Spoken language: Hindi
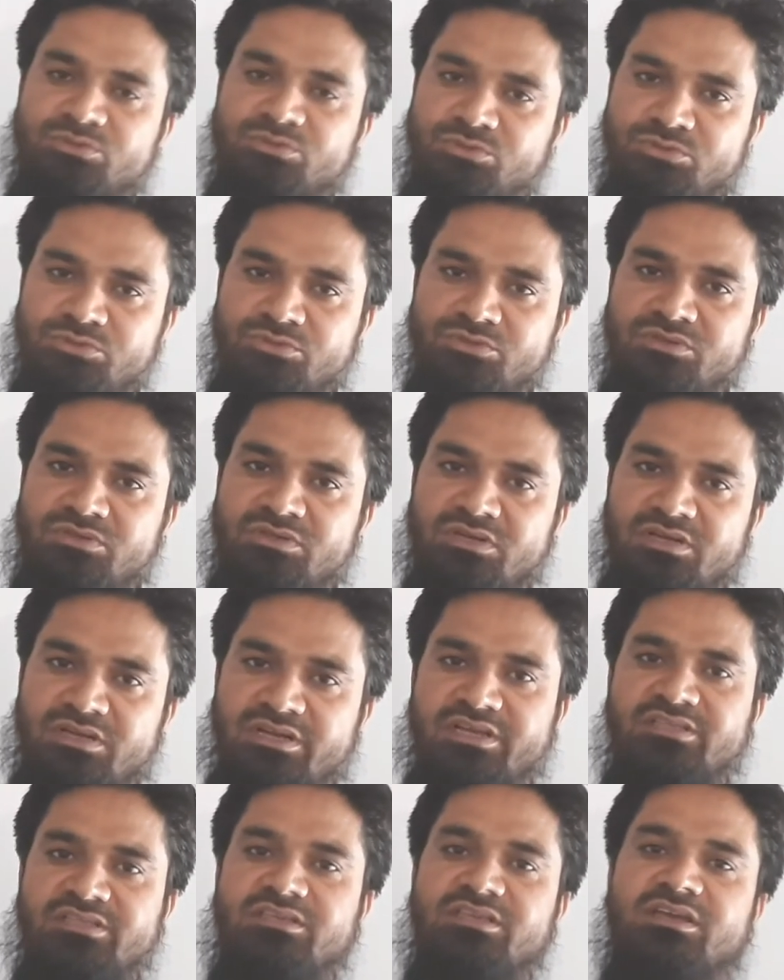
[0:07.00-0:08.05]
तो
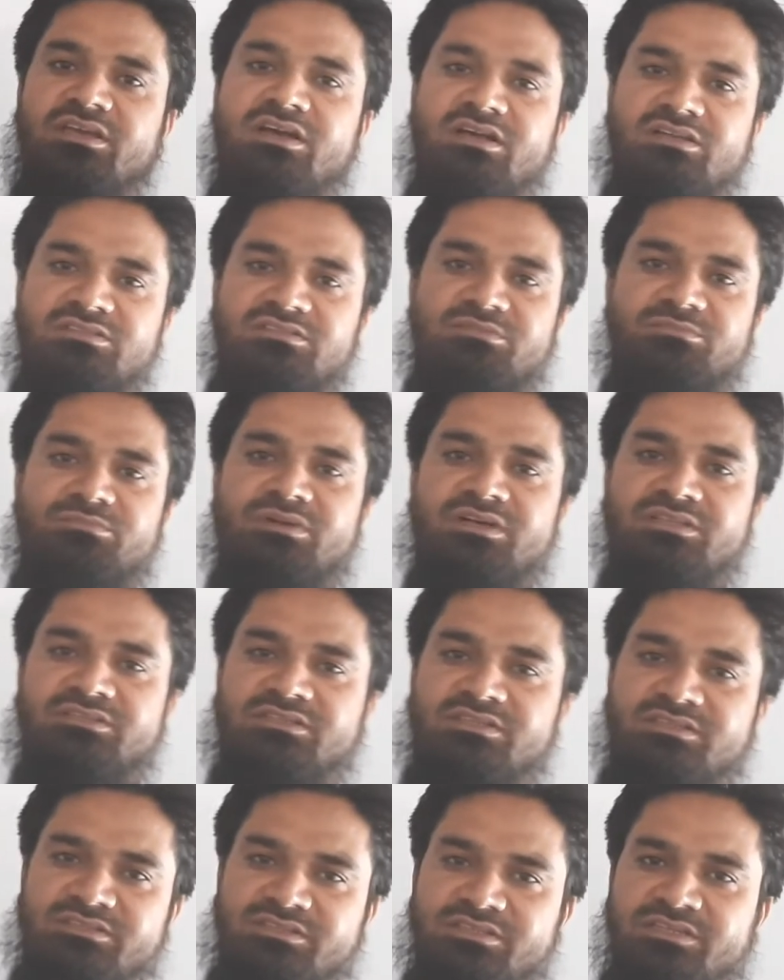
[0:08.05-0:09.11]
आइए आज हम बात
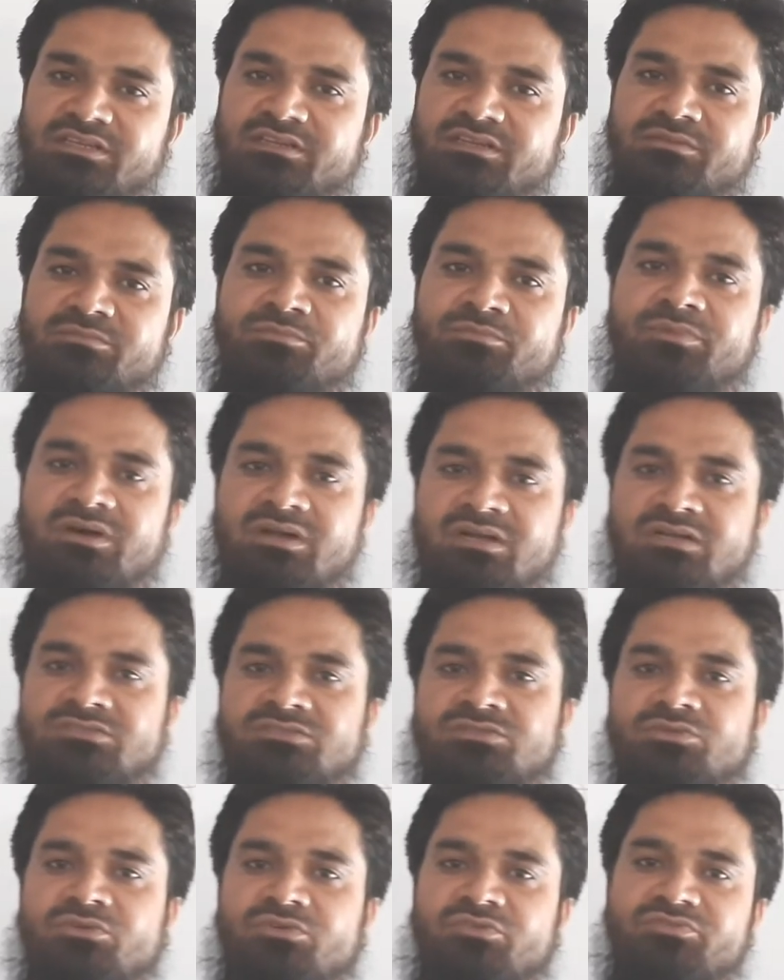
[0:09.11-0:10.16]
करते हैं
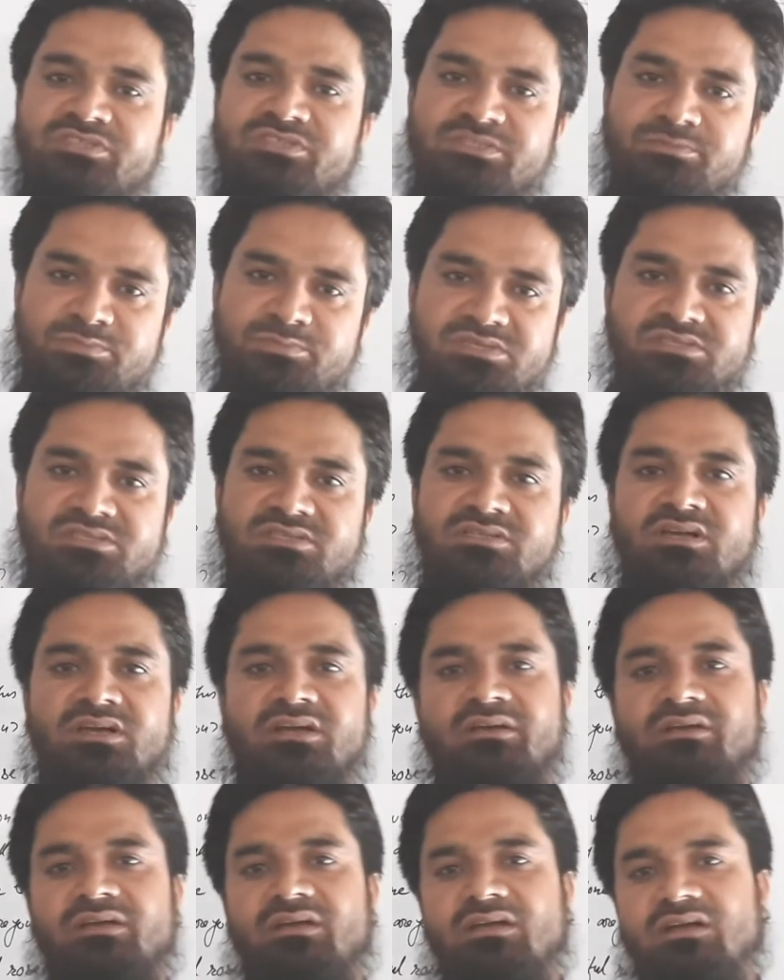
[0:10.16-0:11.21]
पार्ट्स ऑफ स्पीच
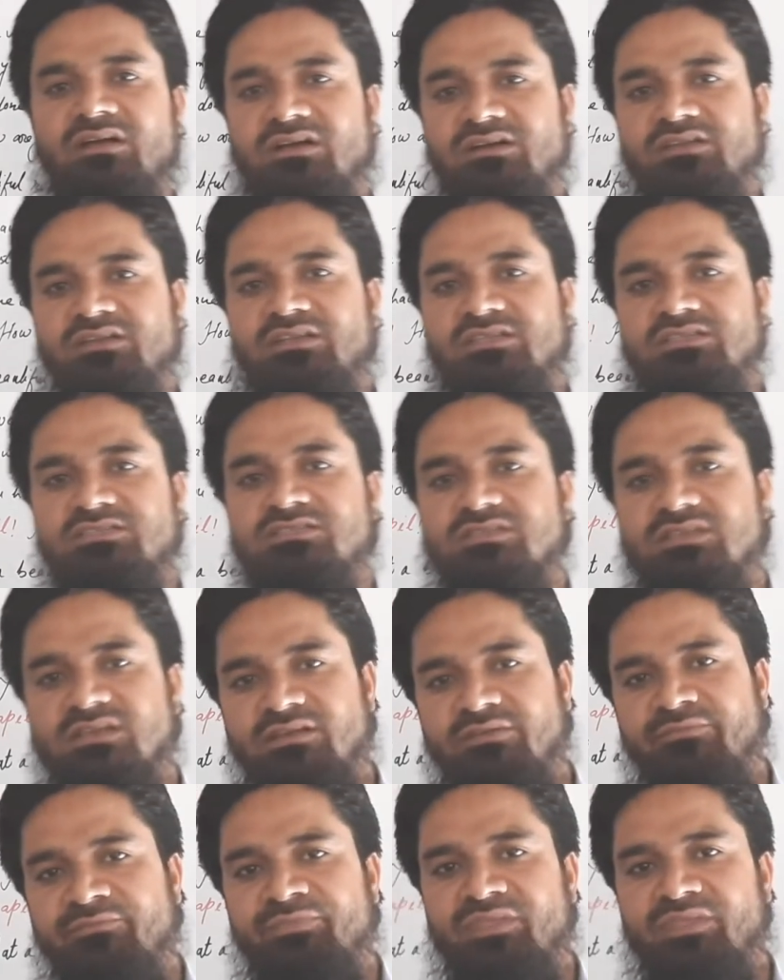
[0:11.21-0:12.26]
का आखिरी हिस्सा
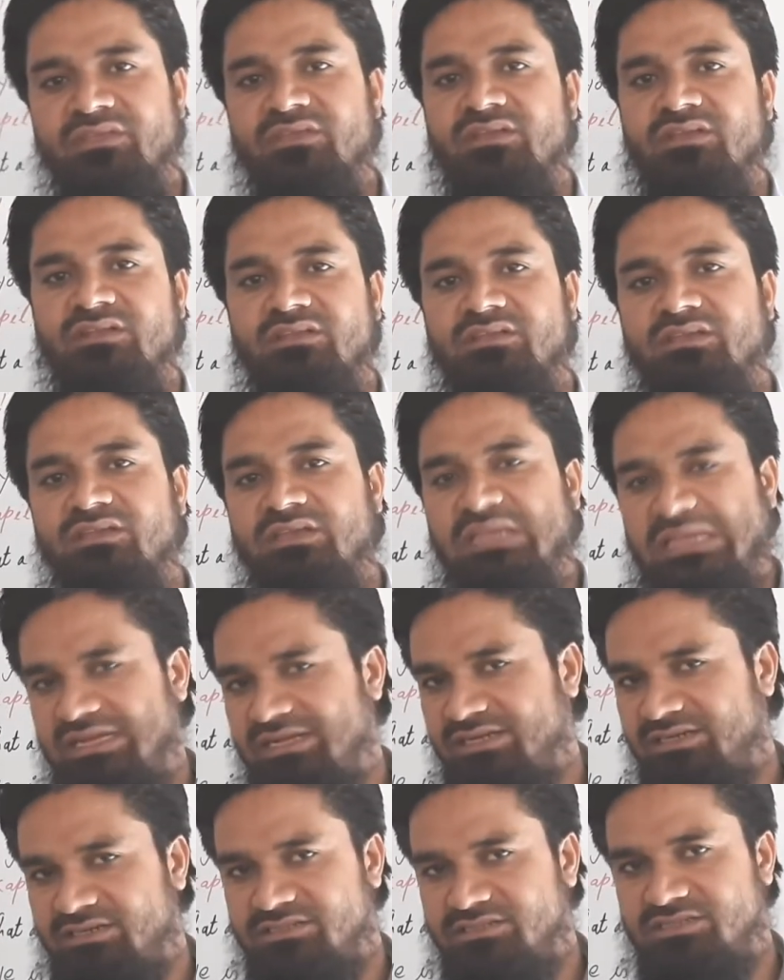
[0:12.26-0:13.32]
यानी कि
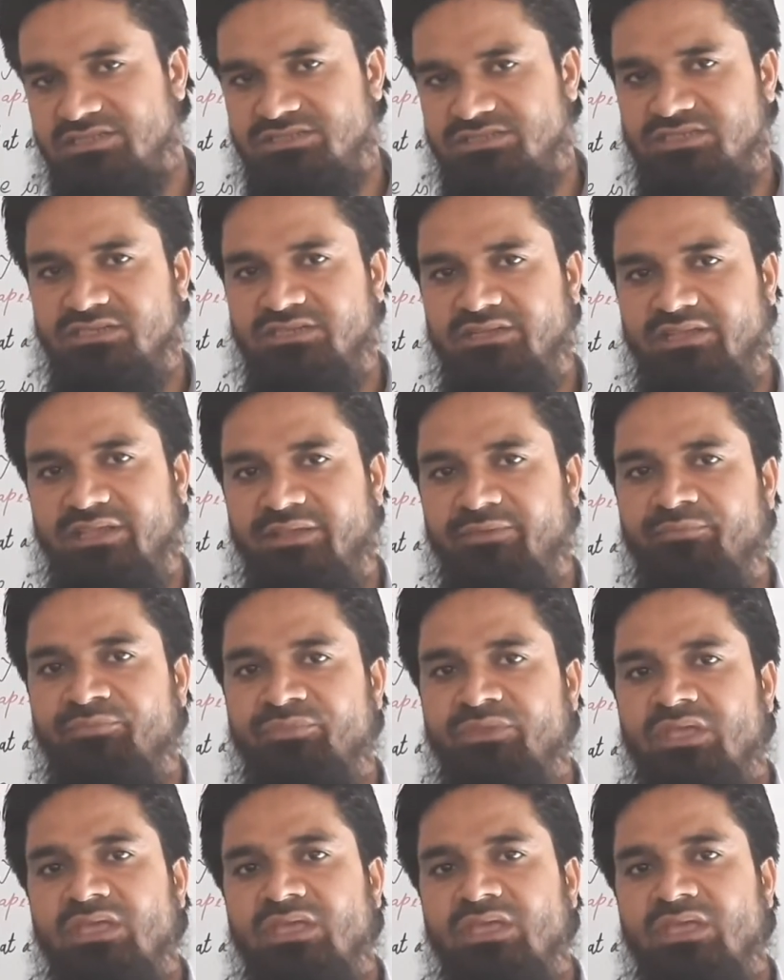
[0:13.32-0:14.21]
इंटरजेक्शन की